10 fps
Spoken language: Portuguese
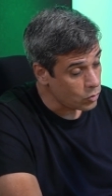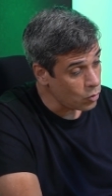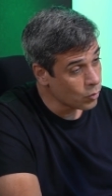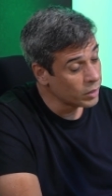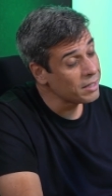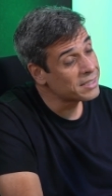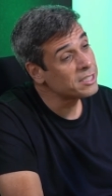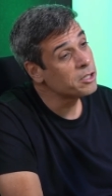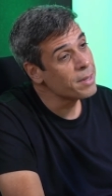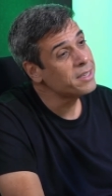quando eles
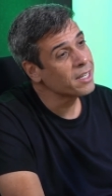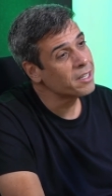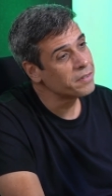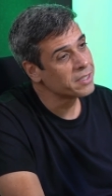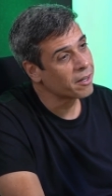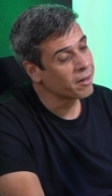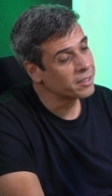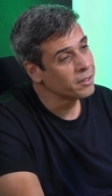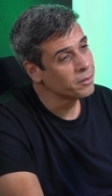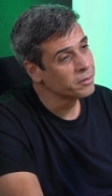admitem que fizeram
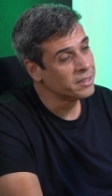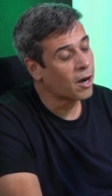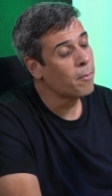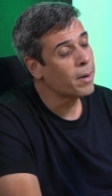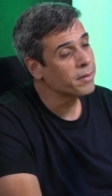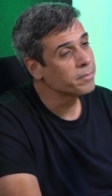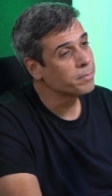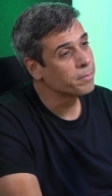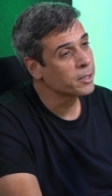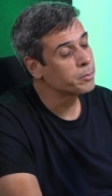aquilo, dá uma.
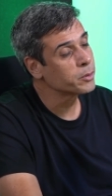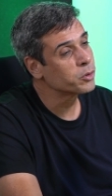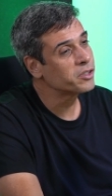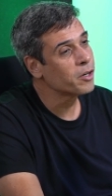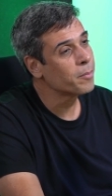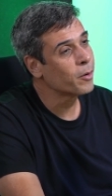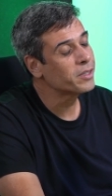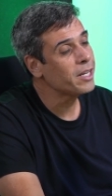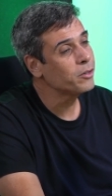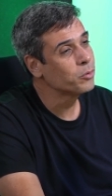para as pessoas terem uma
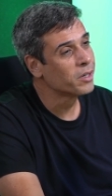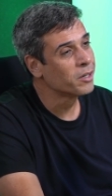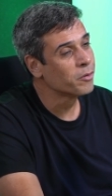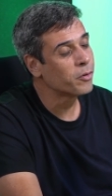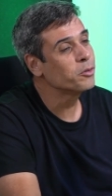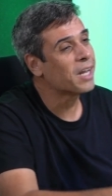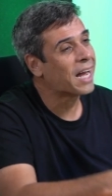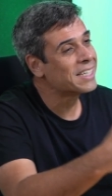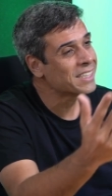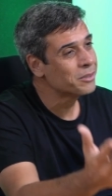outra leitura. Não foi do
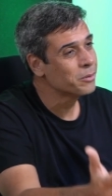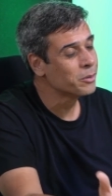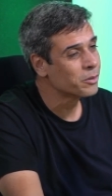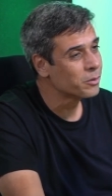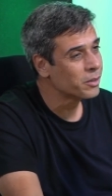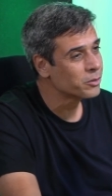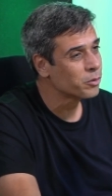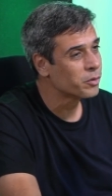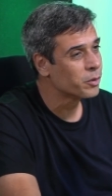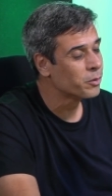nada que o Eurico
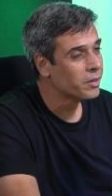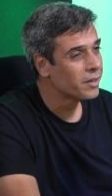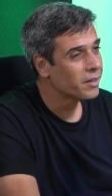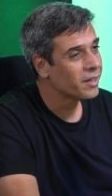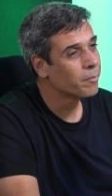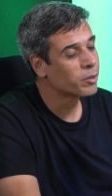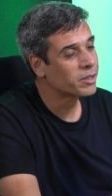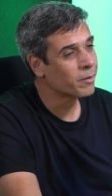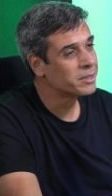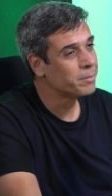resolveu é
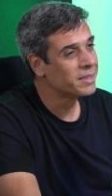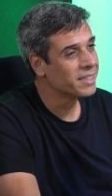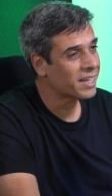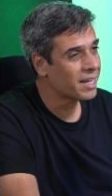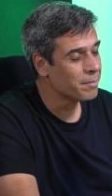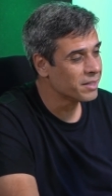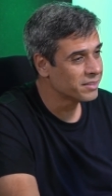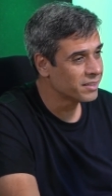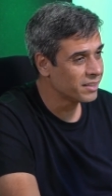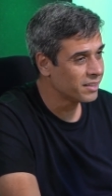botar o SBT na
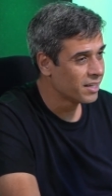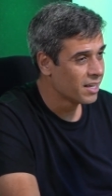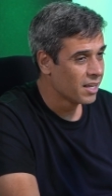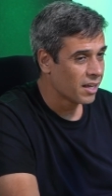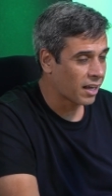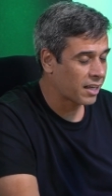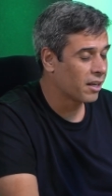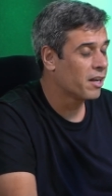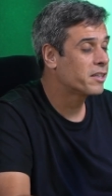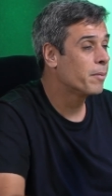camisa e
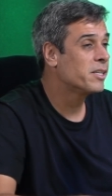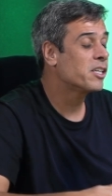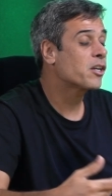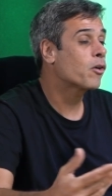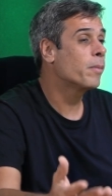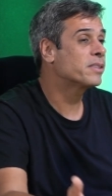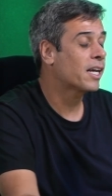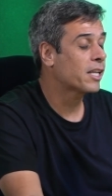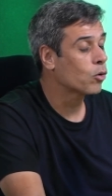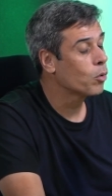aquela ali também já tinha
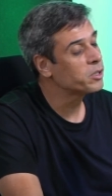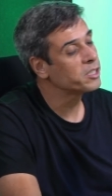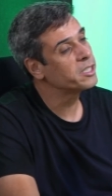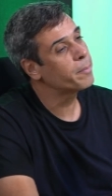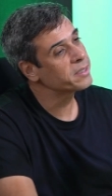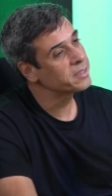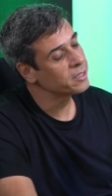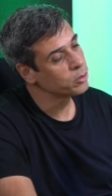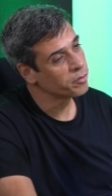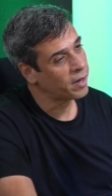começado, a Globo já tinha
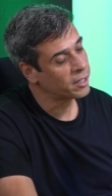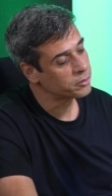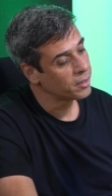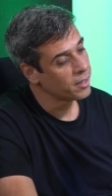perseguido o Vasco